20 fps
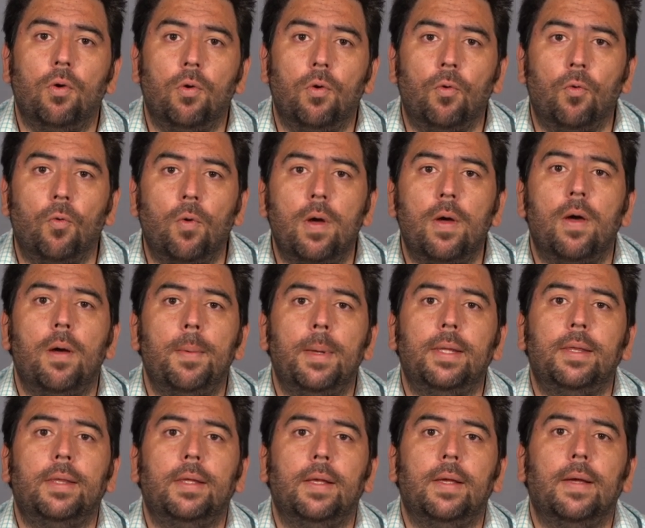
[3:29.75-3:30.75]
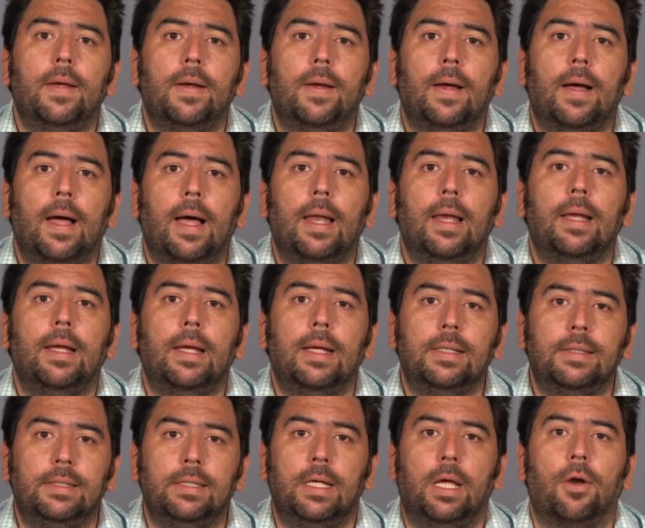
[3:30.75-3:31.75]
nuevamente al
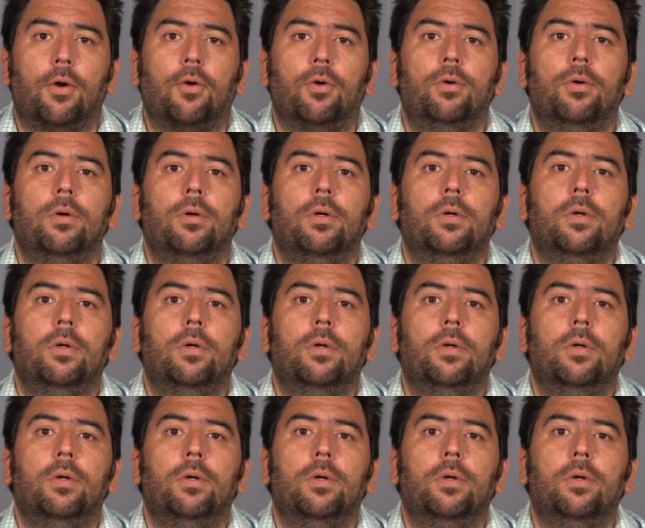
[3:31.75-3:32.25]
encierro.